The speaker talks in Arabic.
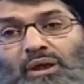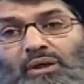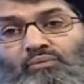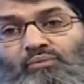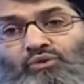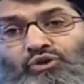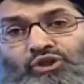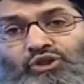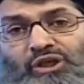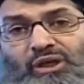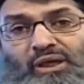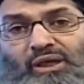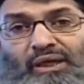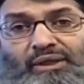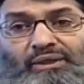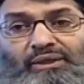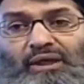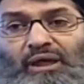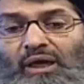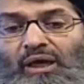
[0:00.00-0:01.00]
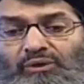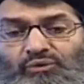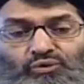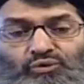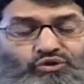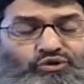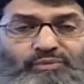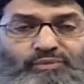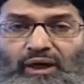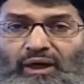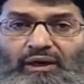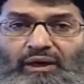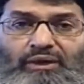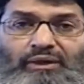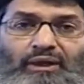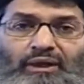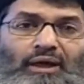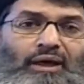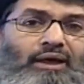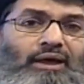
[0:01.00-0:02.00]
المشكلة أنها تجمع
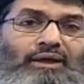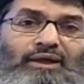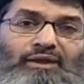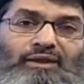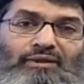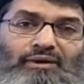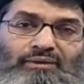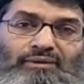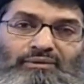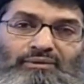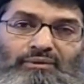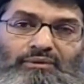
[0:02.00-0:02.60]
هي هكذا